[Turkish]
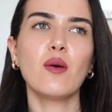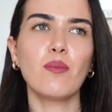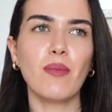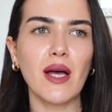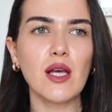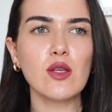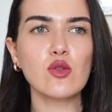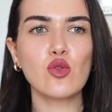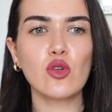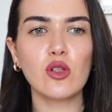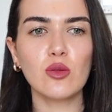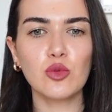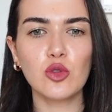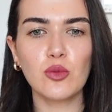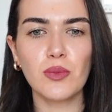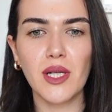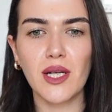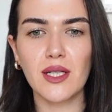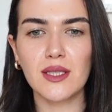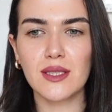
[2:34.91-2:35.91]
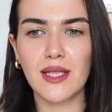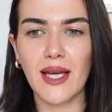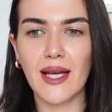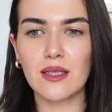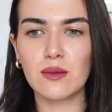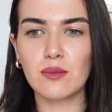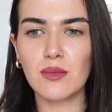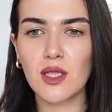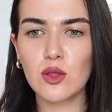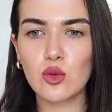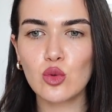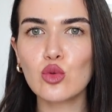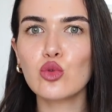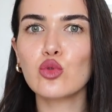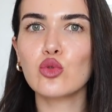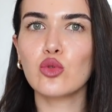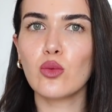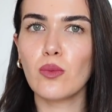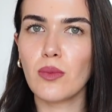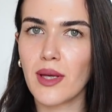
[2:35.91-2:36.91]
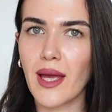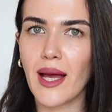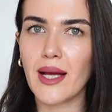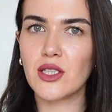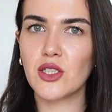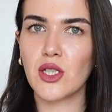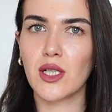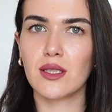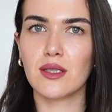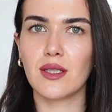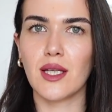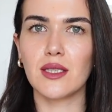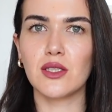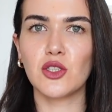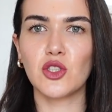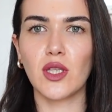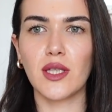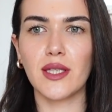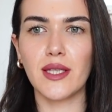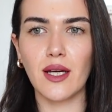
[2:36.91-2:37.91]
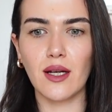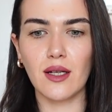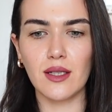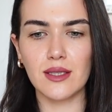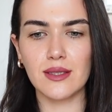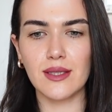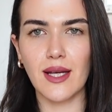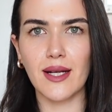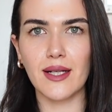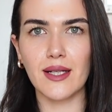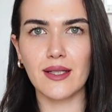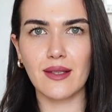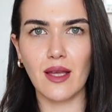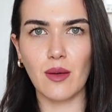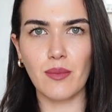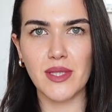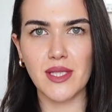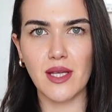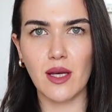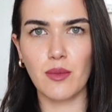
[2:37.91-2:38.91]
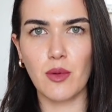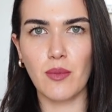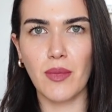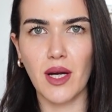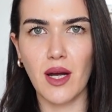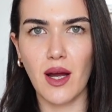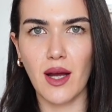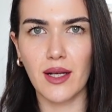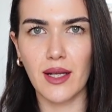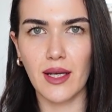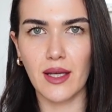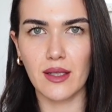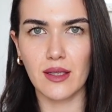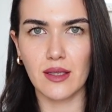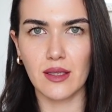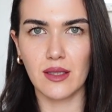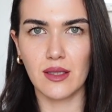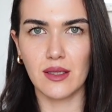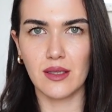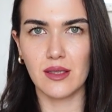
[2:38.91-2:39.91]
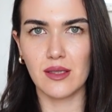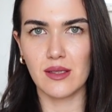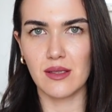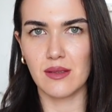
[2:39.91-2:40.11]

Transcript: Ben sonra bunu biraz kendimden düşündüm. Gerçekten işte ya internetten mesela bir makale e,